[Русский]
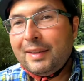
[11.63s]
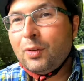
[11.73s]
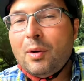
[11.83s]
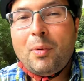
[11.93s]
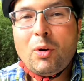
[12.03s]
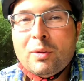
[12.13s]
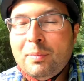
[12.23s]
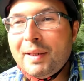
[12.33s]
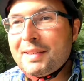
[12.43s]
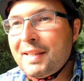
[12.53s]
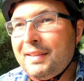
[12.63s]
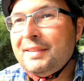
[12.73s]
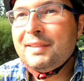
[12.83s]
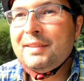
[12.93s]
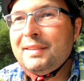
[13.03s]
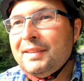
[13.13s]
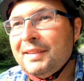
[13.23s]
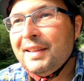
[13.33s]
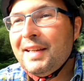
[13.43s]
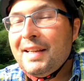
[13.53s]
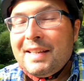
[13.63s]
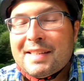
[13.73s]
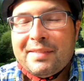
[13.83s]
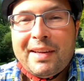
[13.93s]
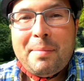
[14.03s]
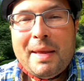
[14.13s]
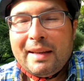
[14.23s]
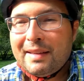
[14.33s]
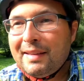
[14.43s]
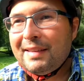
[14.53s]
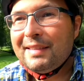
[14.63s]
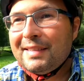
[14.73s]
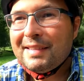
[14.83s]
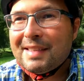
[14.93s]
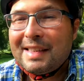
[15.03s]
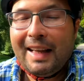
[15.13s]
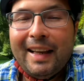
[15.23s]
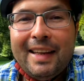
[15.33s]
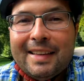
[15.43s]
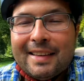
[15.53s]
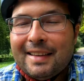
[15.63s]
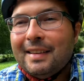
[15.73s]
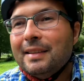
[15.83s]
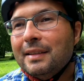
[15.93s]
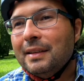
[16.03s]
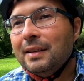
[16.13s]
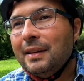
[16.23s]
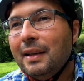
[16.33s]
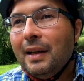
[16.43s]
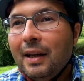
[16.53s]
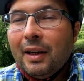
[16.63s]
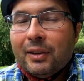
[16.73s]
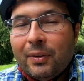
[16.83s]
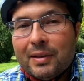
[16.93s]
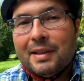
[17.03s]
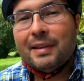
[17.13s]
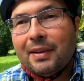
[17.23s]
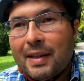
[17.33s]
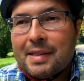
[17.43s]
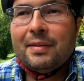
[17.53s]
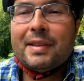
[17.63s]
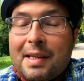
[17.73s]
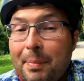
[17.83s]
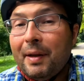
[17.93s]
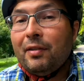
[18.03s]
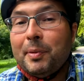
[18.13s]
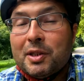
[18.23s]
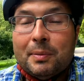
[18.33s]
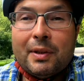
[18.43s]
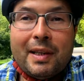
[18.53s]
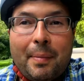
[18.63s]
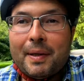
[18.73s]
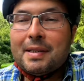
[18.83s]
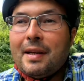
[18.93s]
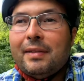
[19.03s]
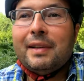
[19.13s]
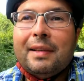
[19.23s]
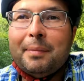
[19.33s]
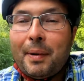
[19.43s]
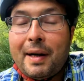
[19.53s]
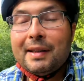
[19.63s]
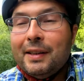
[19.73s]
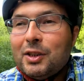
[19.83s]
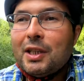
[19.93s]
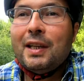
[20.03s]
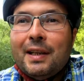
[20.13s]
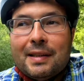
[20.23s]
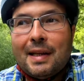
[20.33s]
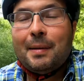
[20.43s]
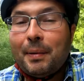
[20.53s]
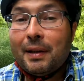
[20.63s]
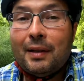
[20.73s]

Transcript: какие только могут быть. Современные, старинные. Но один класс велосипедов почему-то не представлен. Практически нигде не